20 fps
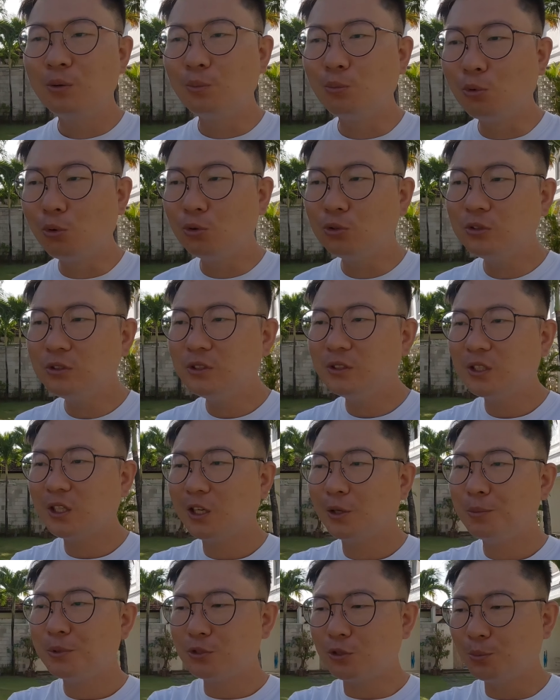모든 이
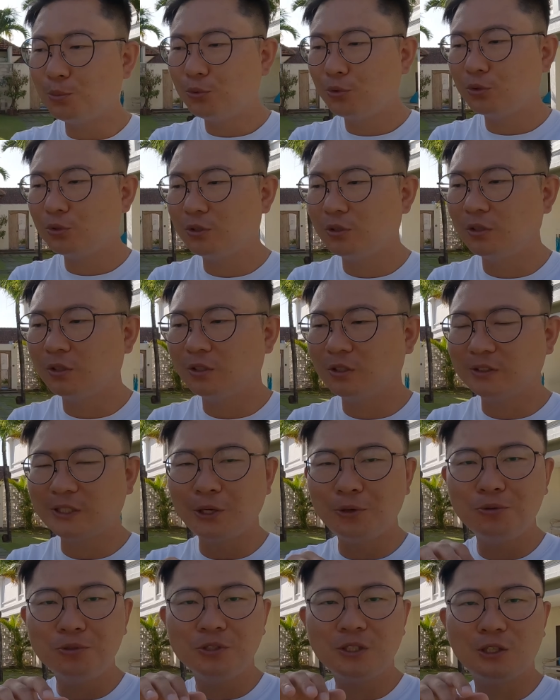사람의 정보를
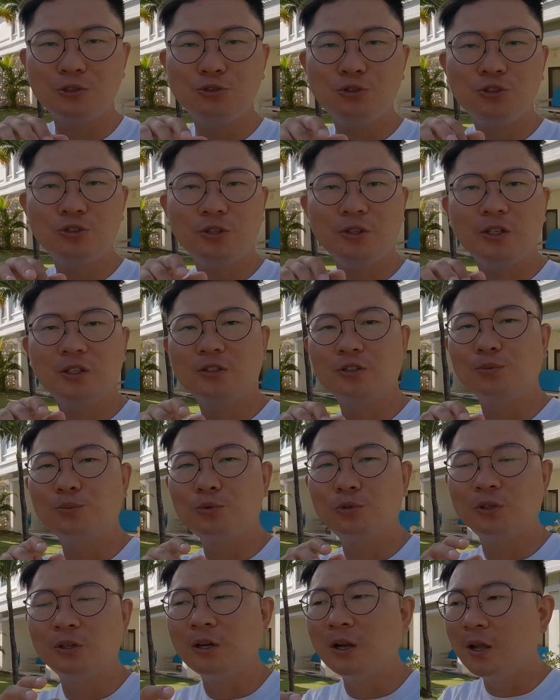사용자 유저의
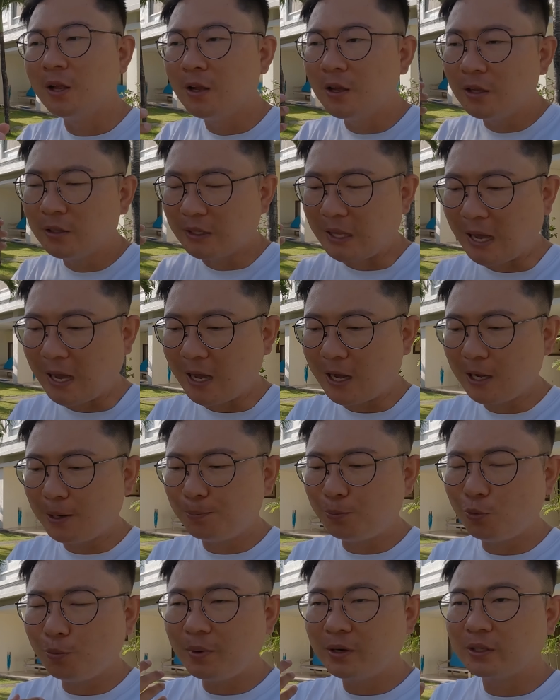정보를 다
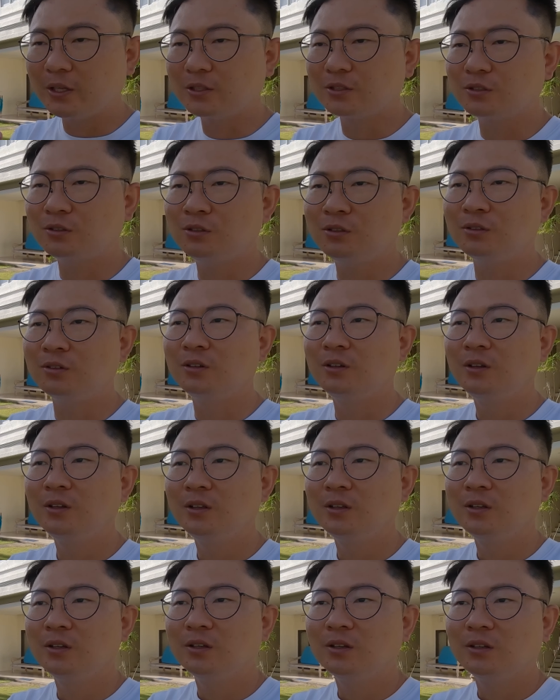뽑아내서
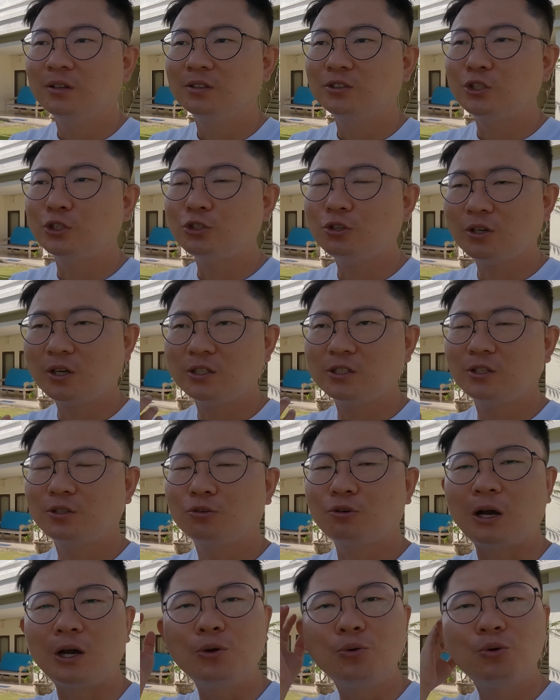
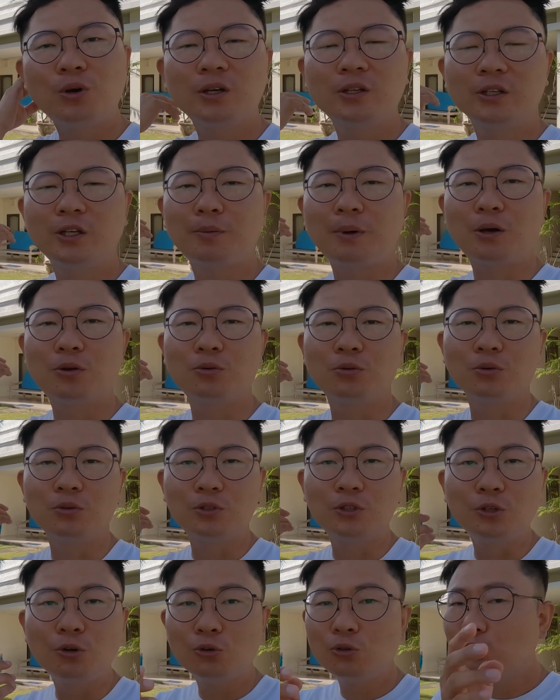최적화해서 광고하는 게 바로
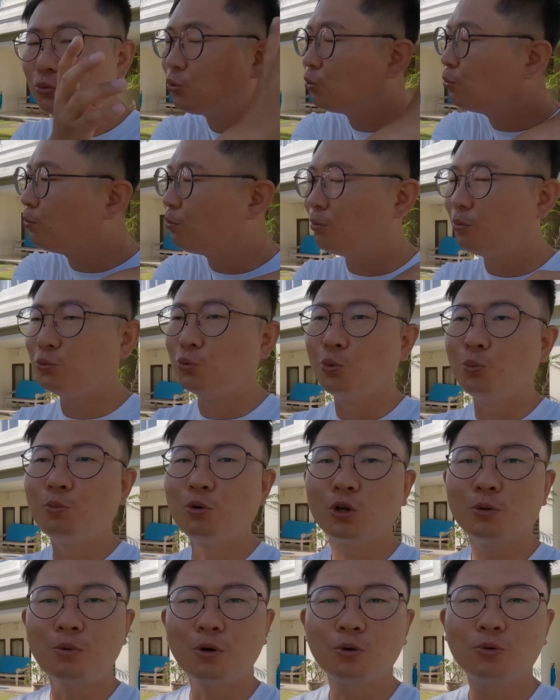그거를 돈, 돈
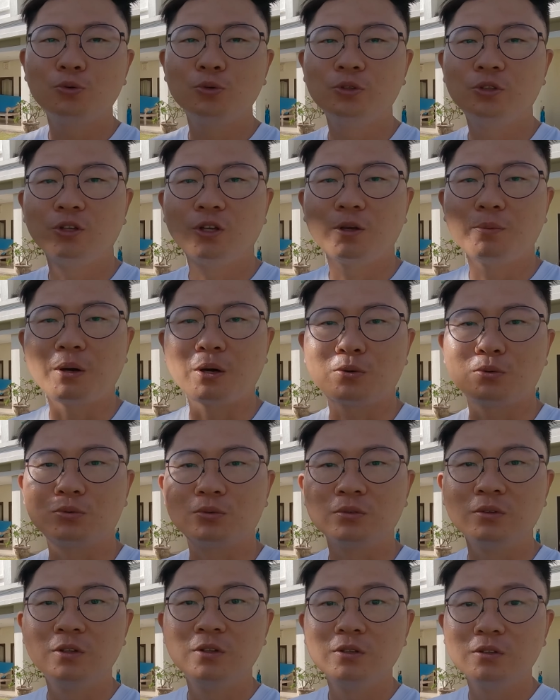벌어먹고 있는 게
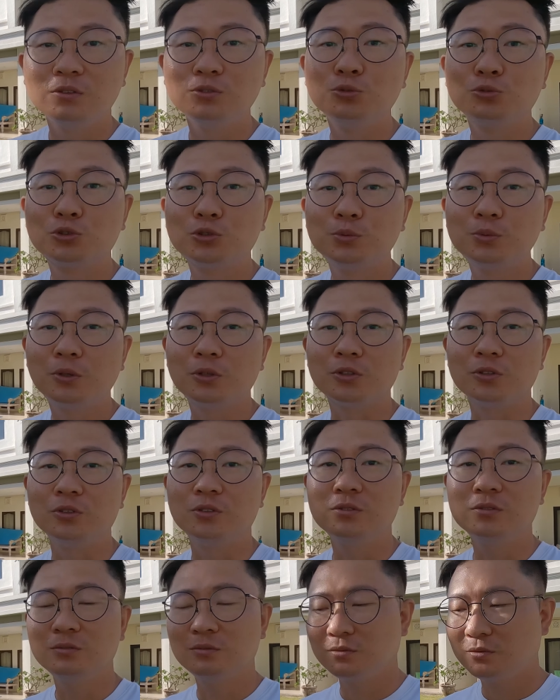바로
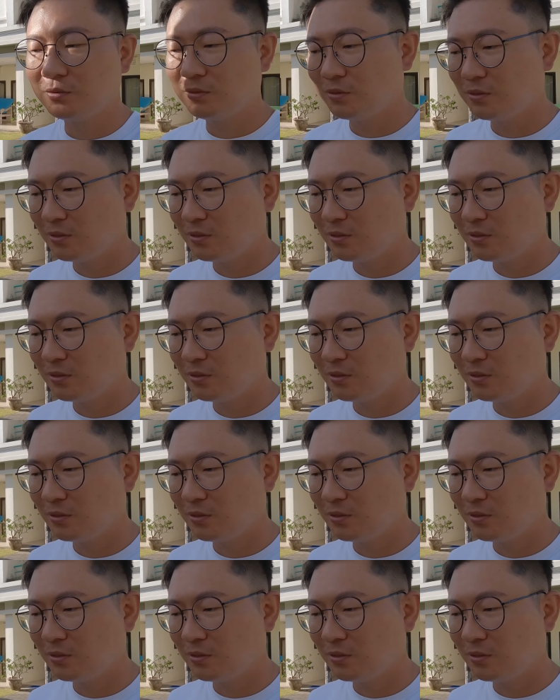유튜브거든요